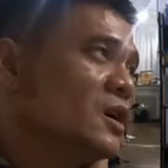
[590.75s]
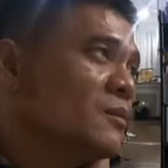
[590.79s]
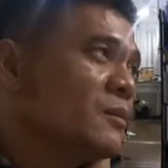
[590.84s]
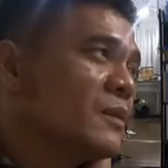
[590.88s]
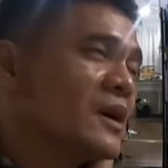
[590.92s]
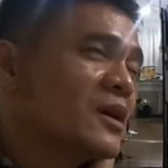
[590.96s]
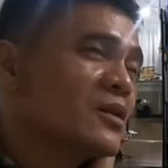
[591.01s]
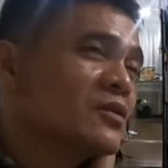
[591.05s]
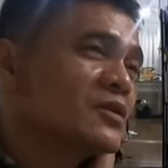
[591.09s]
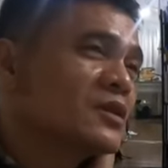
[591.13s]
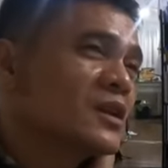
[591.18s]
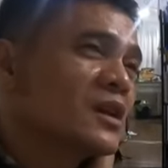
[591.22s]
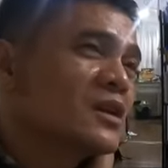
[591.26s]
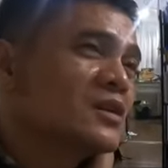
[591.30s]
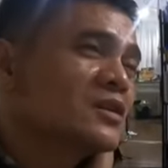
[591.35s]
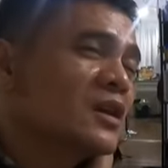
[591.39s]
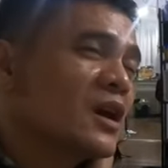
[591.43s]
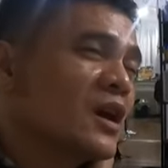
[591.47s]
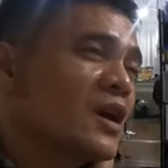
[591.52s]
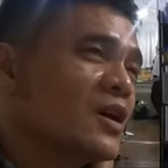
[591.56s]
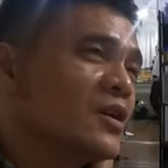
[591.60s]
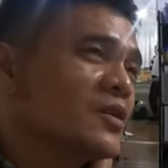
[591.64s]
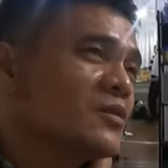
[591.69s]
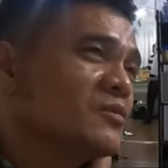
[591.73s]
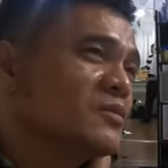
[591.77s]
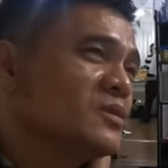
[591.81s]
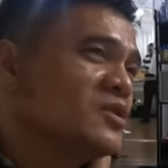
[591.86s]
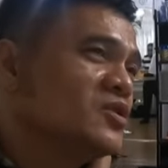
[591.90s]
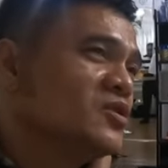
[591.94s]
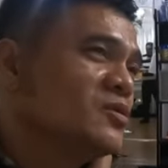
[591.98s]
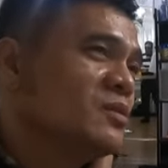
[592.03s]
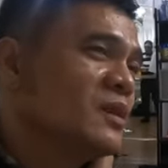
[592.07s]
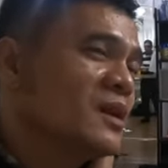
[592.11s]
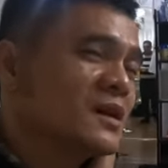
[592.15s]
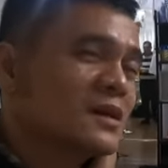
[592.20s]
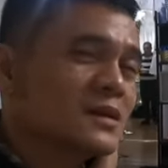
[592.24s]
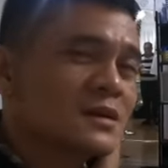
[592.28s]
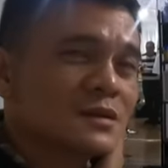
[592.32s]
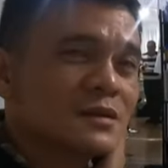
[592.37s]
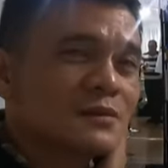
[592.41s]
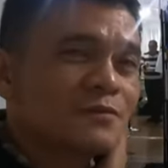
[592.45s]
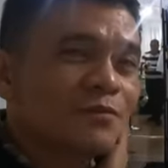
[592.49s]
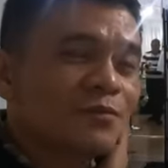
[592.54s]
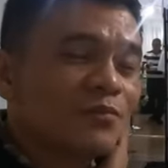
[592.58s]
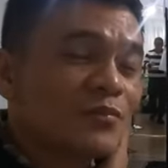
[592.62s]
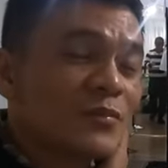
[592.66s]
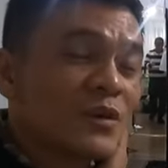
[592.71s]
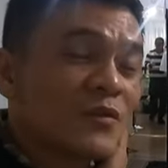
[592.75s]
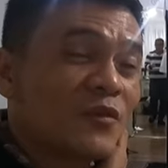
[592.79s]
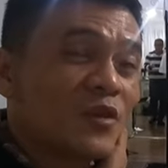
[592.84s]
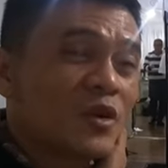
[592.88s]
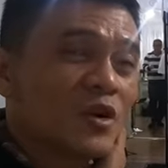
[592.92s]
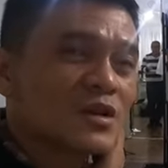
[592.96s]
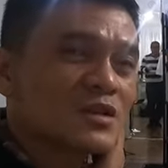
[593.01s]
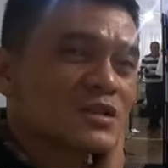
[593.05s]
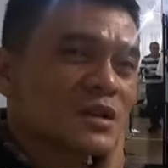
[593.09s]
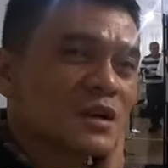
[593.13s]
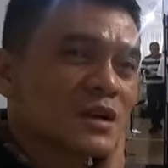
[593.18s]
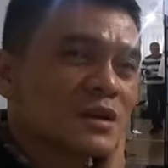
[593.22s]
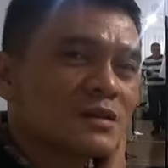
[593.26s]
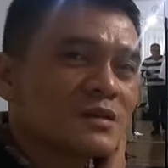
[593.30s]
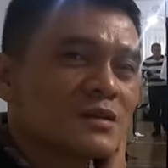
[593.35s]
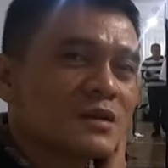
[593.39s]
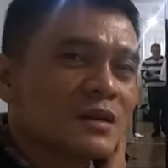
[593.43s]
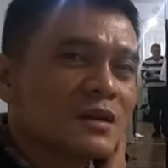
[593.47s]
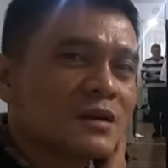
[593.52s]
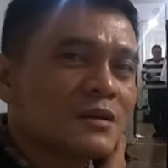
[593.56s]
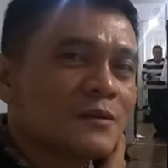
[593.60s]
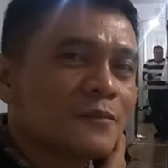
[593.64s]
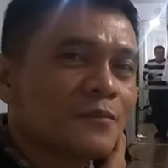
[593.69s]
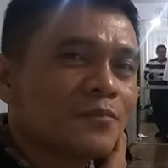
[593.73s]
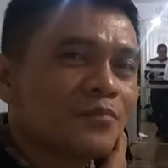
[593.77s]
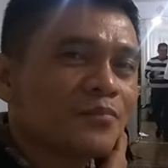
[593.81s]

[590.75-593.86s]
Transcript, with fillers: meron na rin tayong video vlog before sa kanya,